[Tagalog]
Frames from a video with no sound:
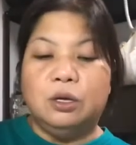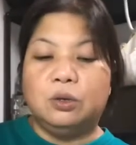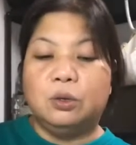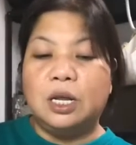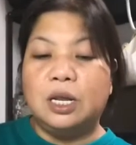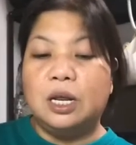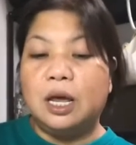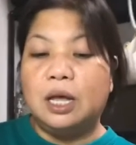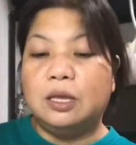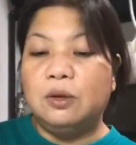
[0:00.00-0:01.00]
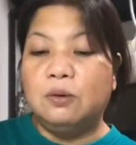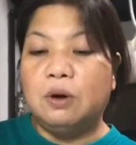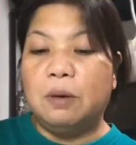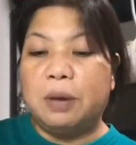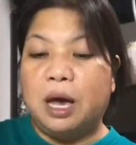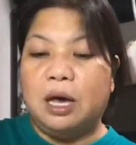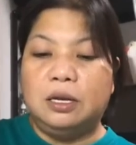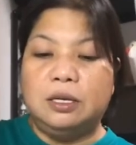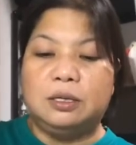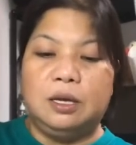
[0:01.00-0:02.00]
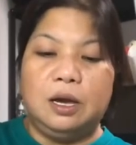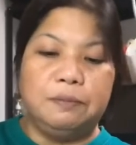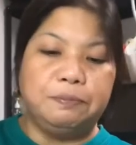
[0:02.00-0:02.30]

So, tingnan natin yung kaparis niya.